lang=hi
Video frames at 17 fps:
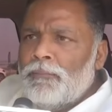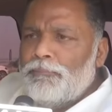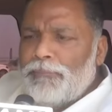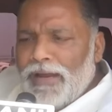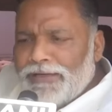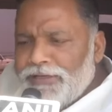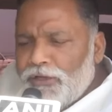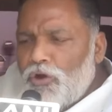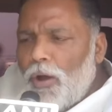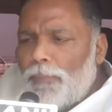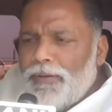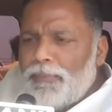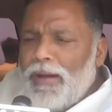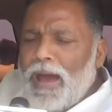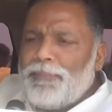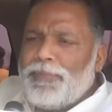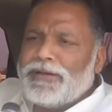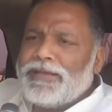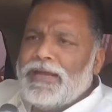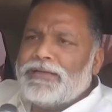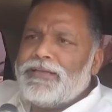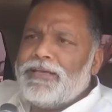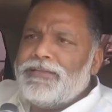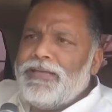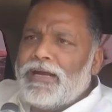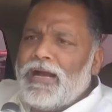बेटी को भी बाइफर्केट
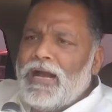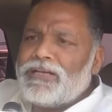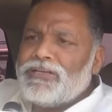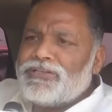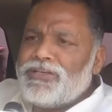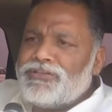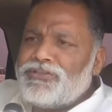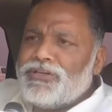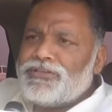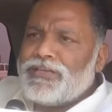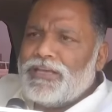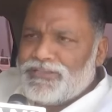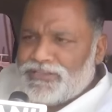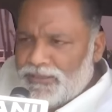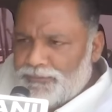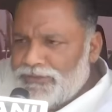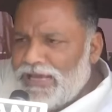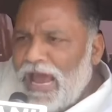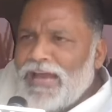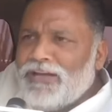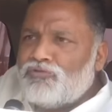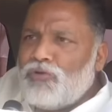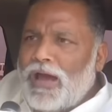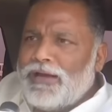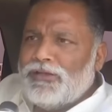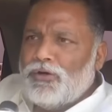कीजिएगा किसी चीज से सीबीआई
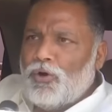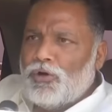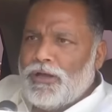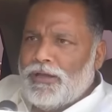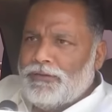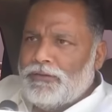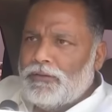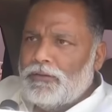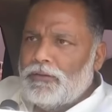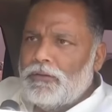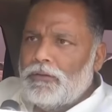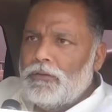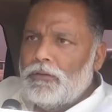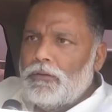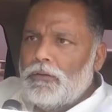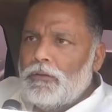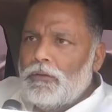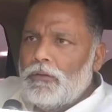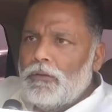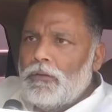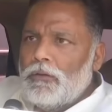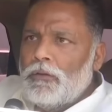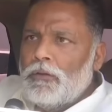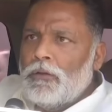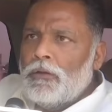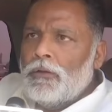इंक्वायरी हो गई
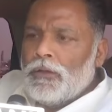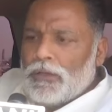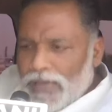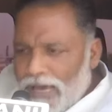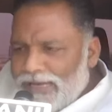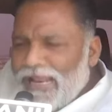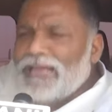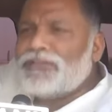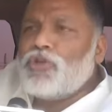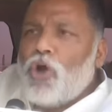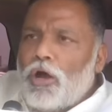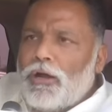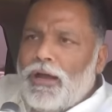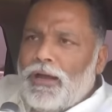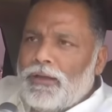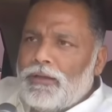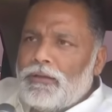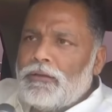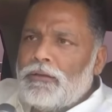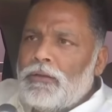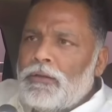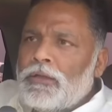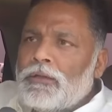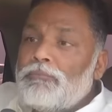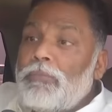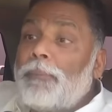अरेस्ट हो गए
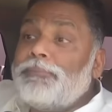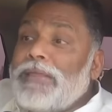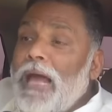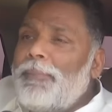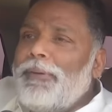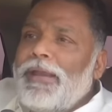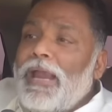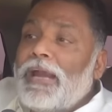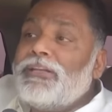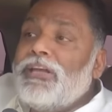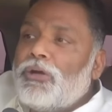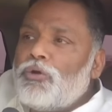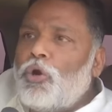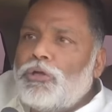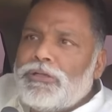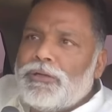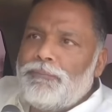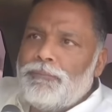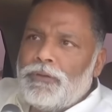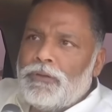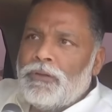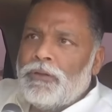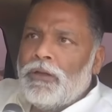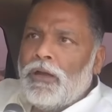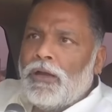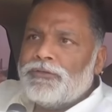ममता बनर्जी खुद
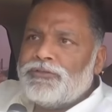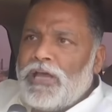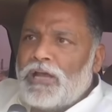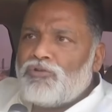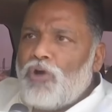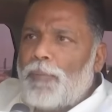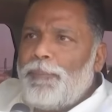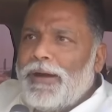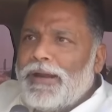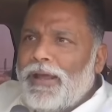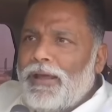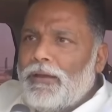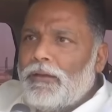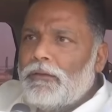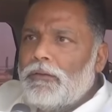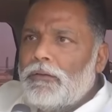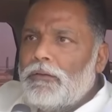सड़कों पर हैं